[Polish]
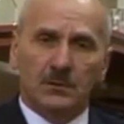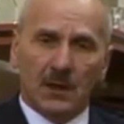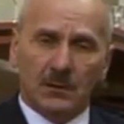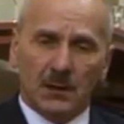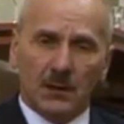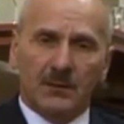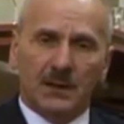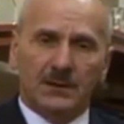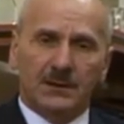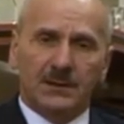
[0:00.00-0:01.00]
tak,
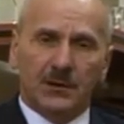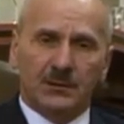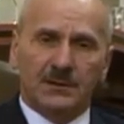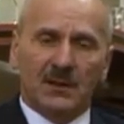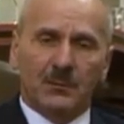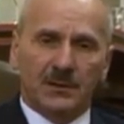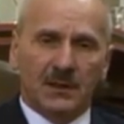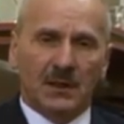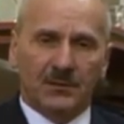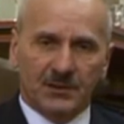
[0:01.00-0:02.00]
takowa decyzja już została
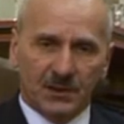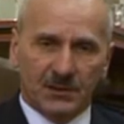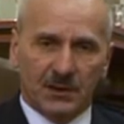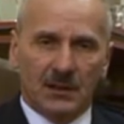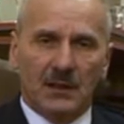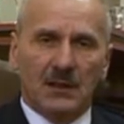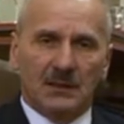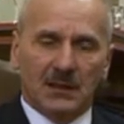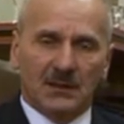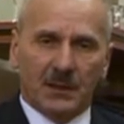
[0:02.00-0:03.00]
podjęta wcześniej
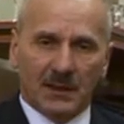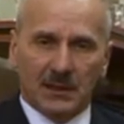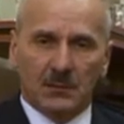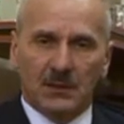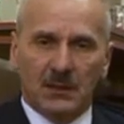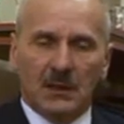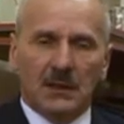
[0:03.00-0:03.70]
nad placami,